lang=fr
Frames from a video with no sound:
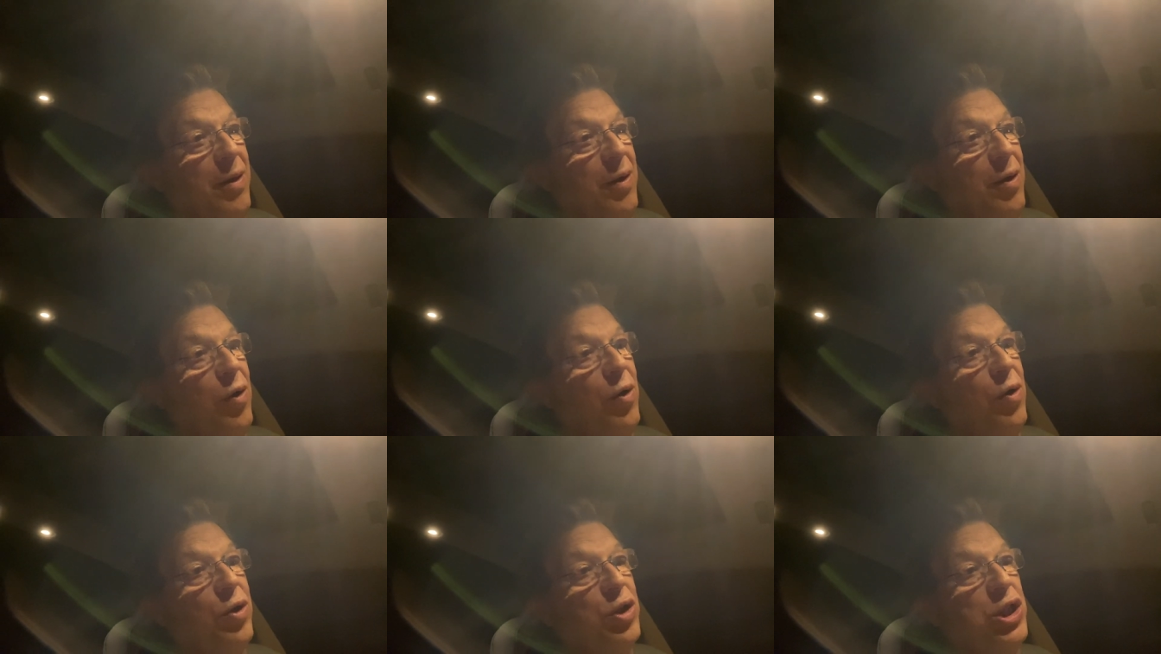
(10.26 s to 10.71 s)

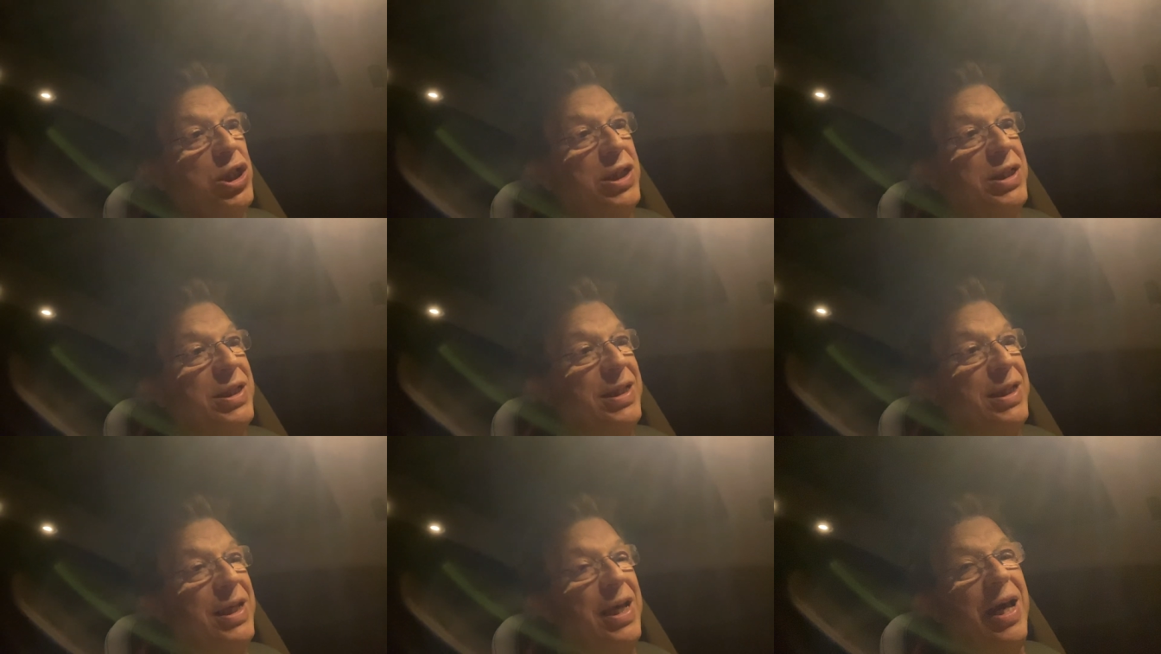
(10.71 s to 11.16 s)

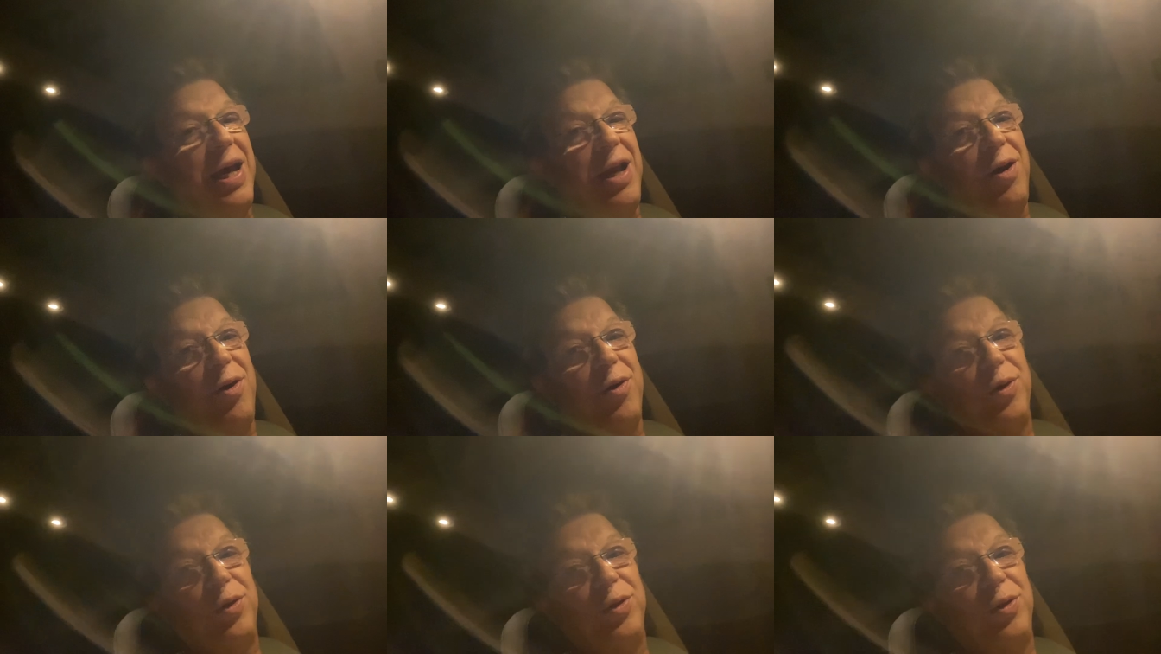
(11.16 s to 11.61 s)

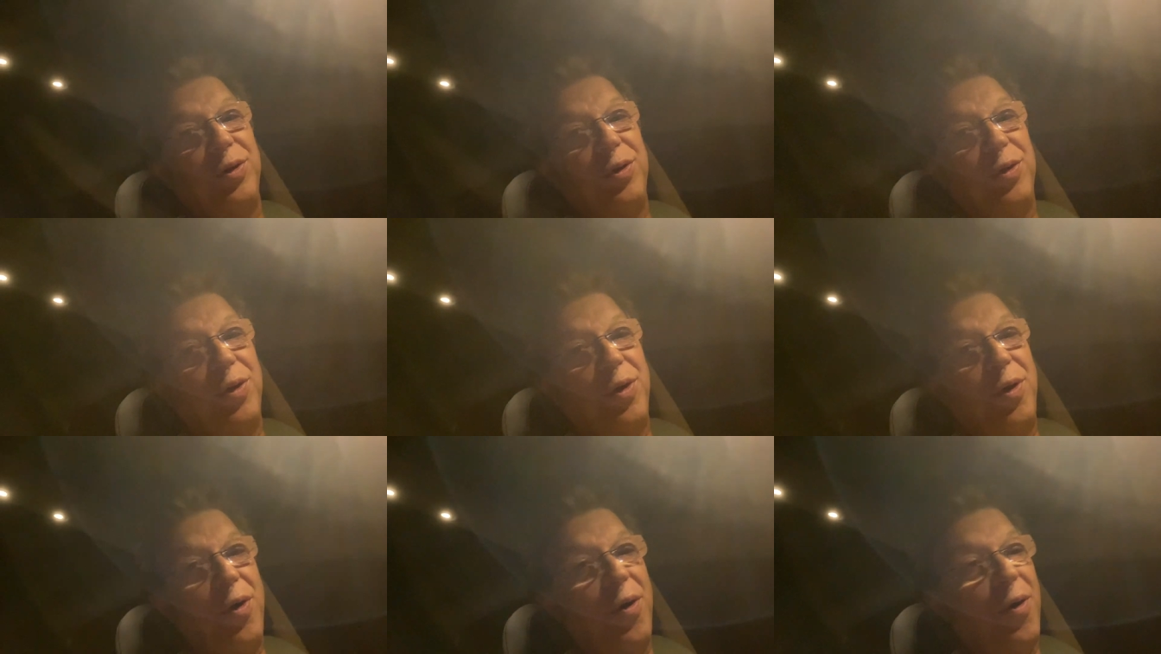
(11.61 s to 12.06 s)
logiciel
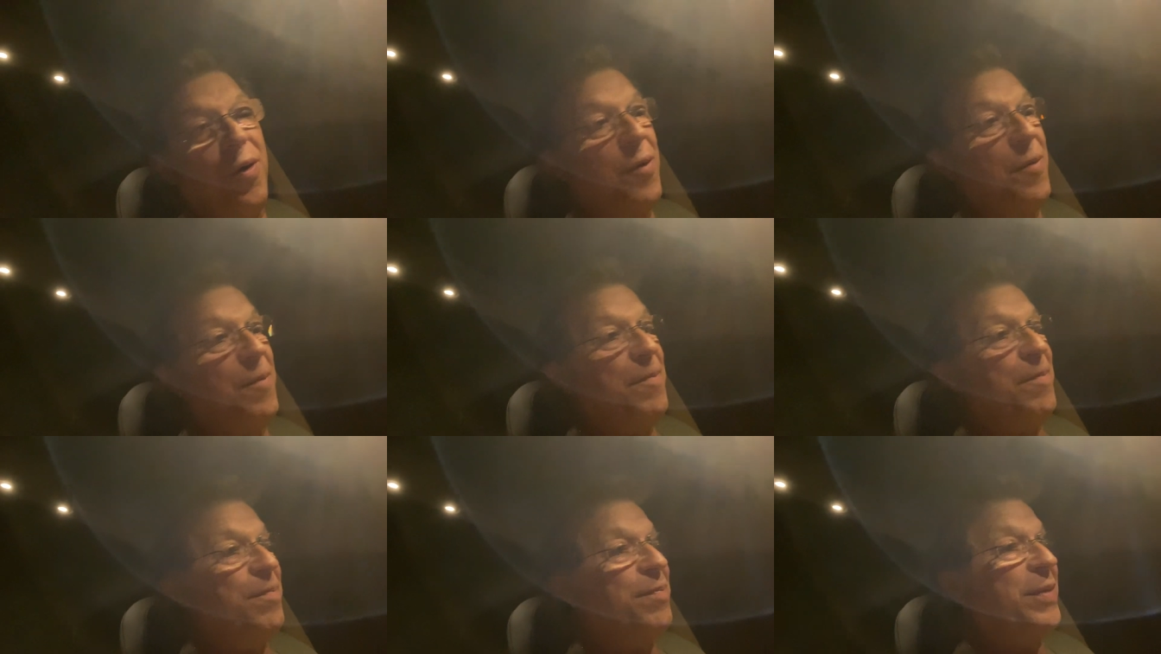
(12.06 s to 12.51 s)
de
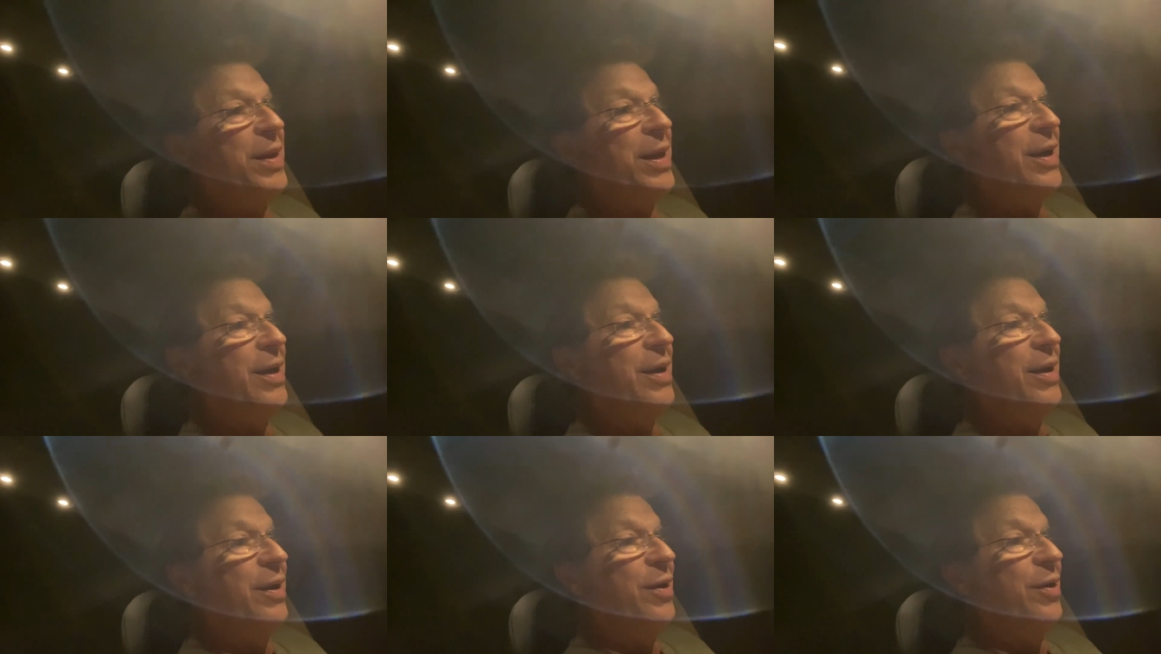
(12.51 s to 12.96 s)

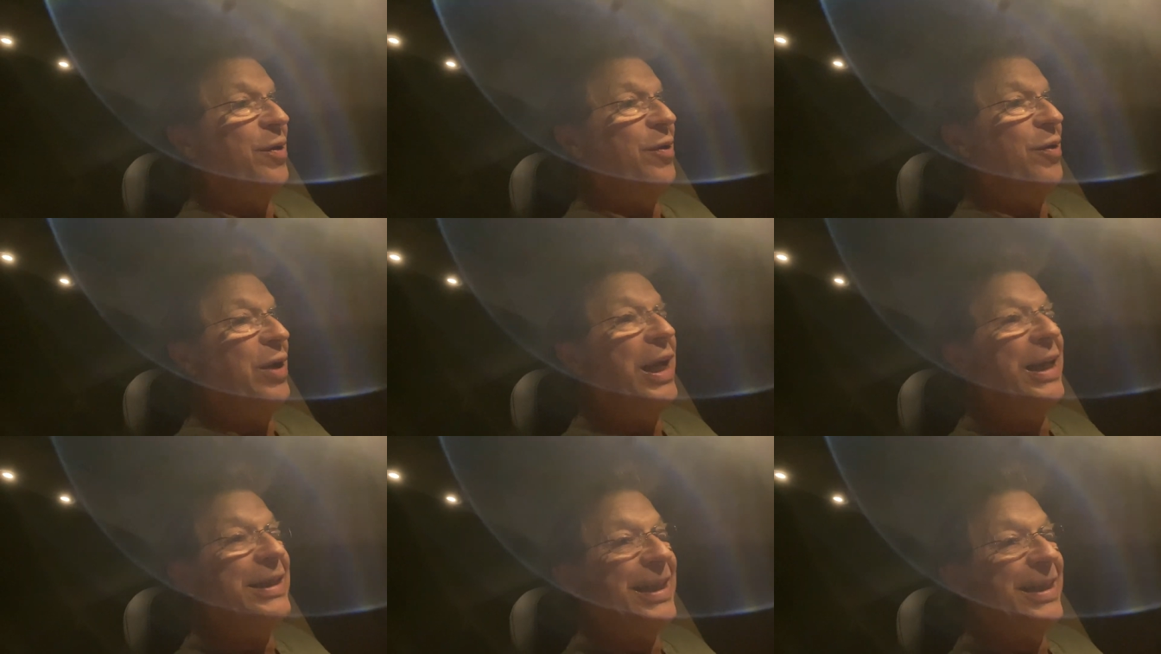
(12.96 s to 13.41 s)
euh,
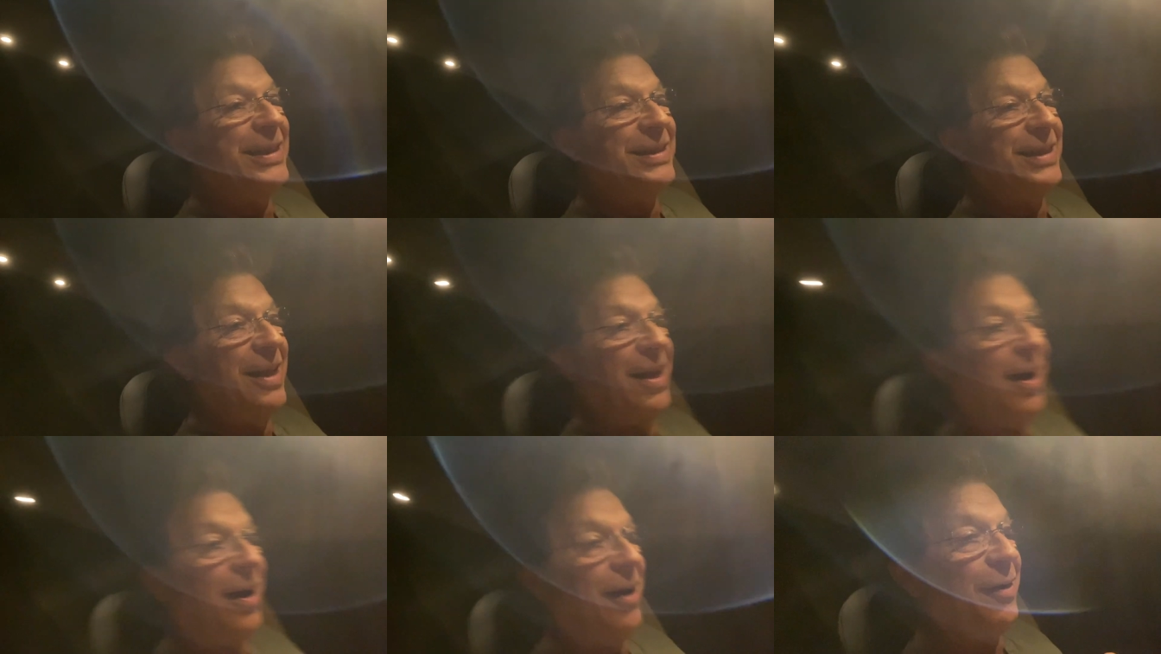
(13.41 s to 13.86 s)
la
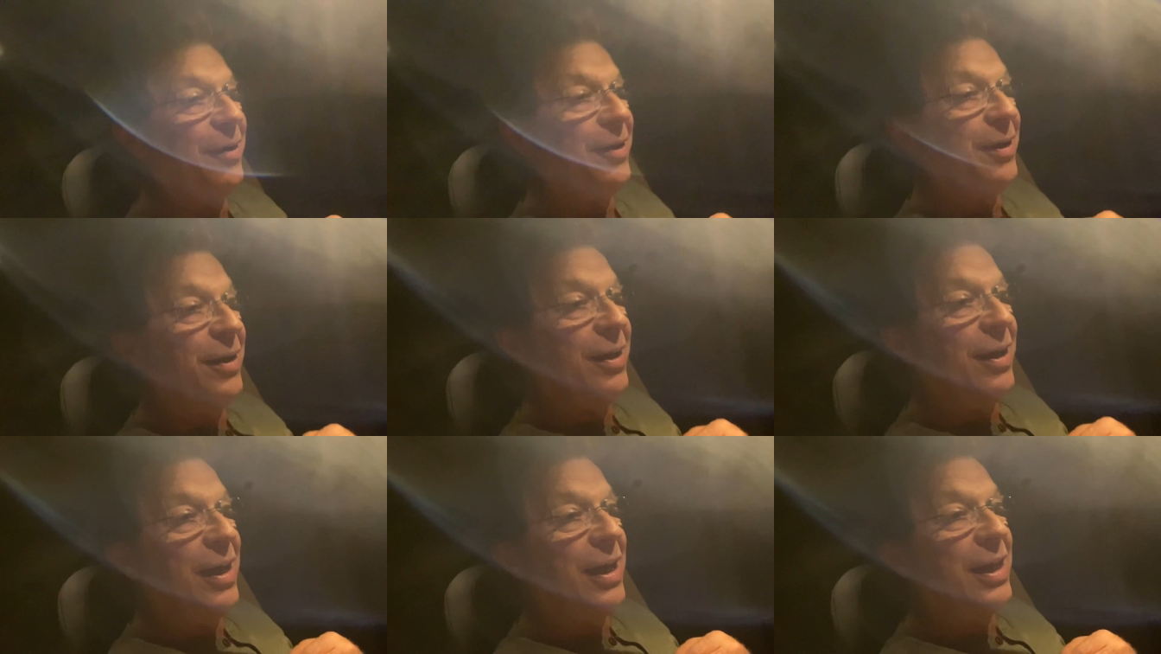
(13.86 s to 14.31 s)
Tesla
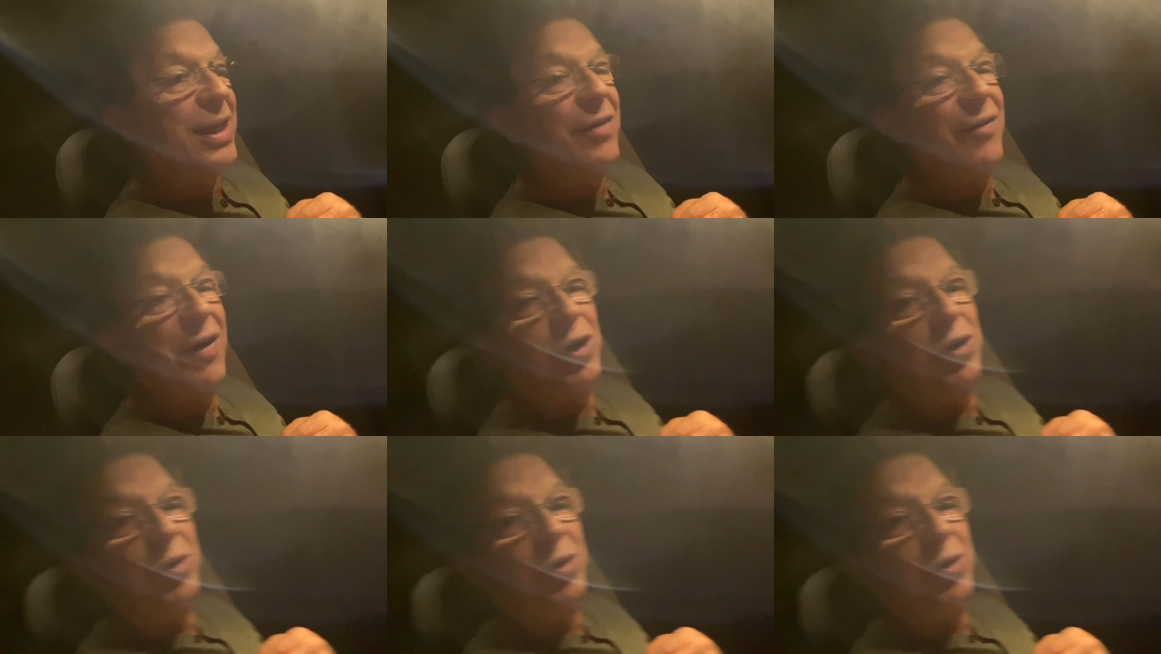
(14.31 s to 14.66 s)
et qui va